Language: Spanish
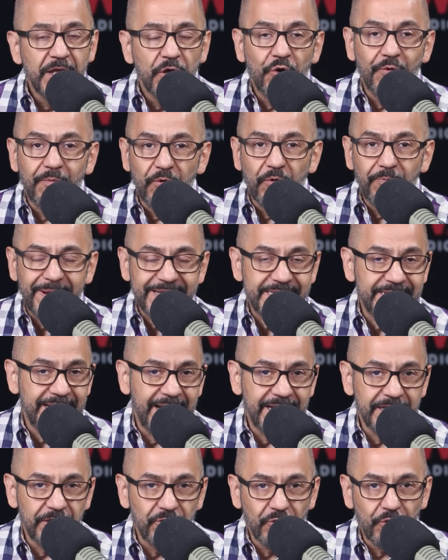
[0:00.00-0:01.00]
como
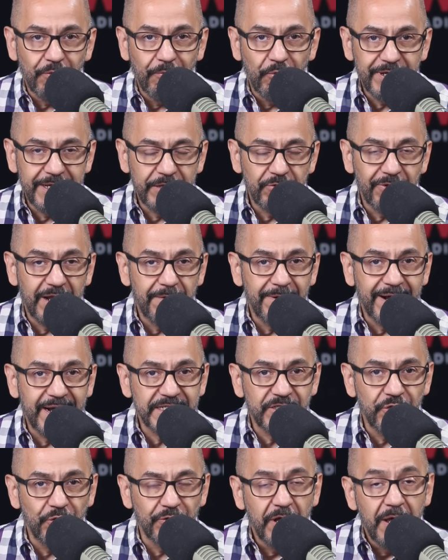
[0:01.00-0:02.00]
paseando, como yendo a la
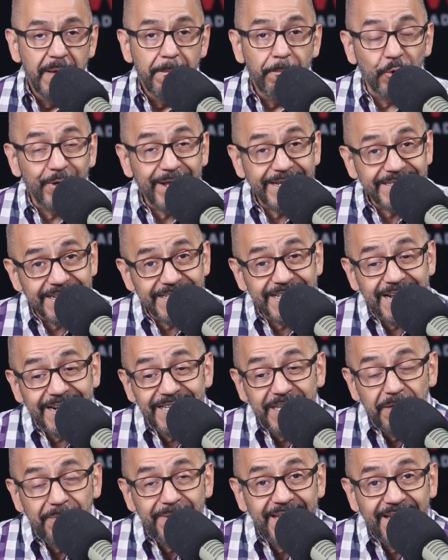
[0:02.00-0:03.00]
vacación, porque esas
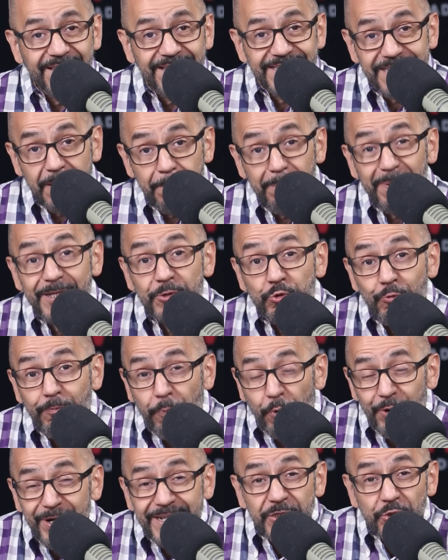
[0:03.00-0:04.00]
actividades se
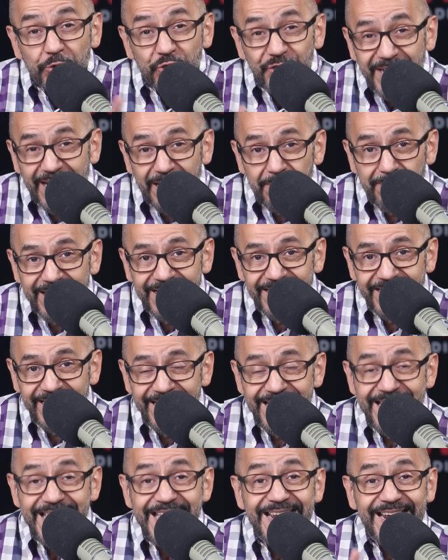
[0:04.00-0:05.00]
presuponen
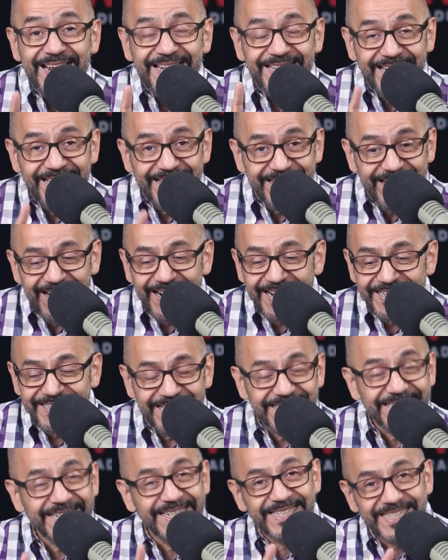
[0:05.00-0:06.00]
socialmente que tendrían que
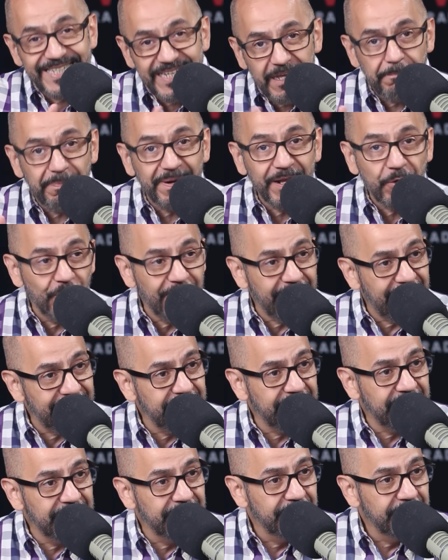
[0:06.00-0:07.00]
hacerse siempre con
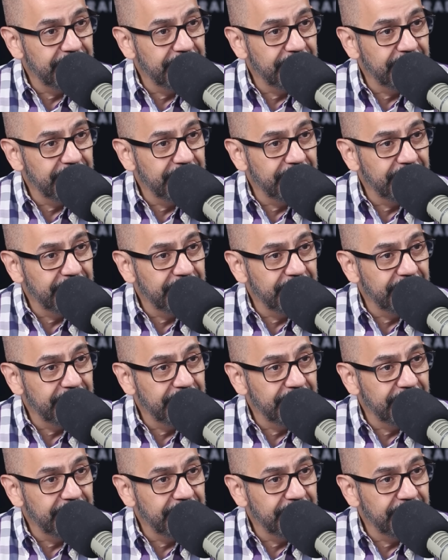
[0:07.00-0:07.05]
alguien.